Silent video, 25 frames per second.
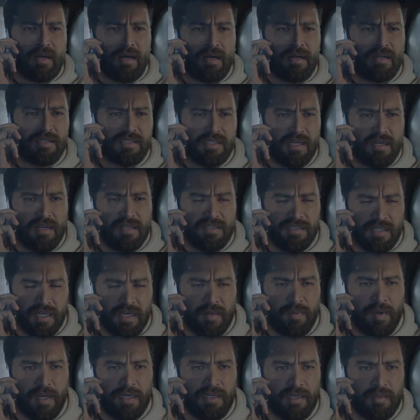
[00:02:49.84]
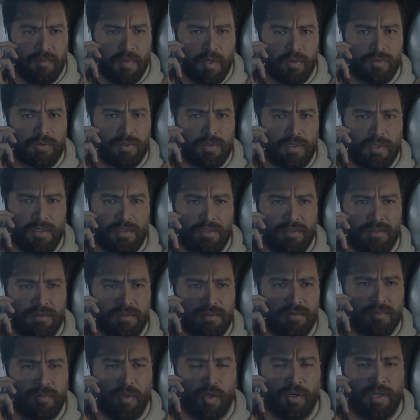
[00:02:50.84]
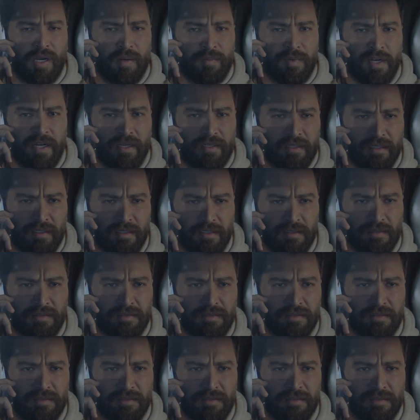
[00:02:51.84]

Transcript: طب خلص انا بحل الموضوع بكره بنحكي